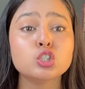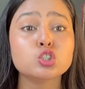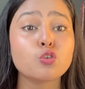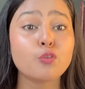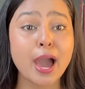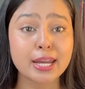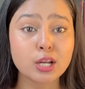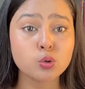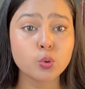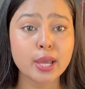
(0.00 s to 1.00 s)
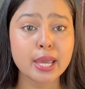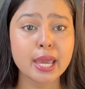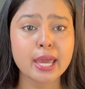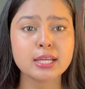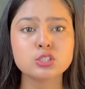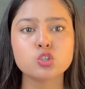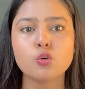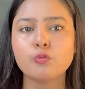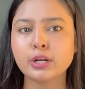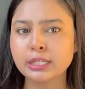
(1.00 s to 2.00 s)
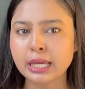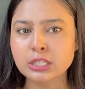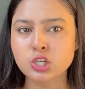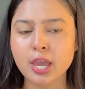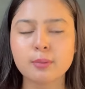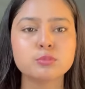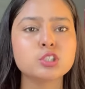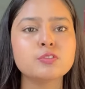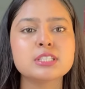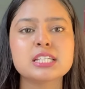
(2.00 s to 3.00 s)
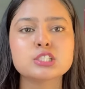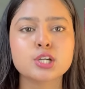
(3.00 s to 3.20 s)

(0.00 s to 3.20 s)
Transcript: जो वायरल हुए हैं जो विंटेज हैं मुझे विंटेज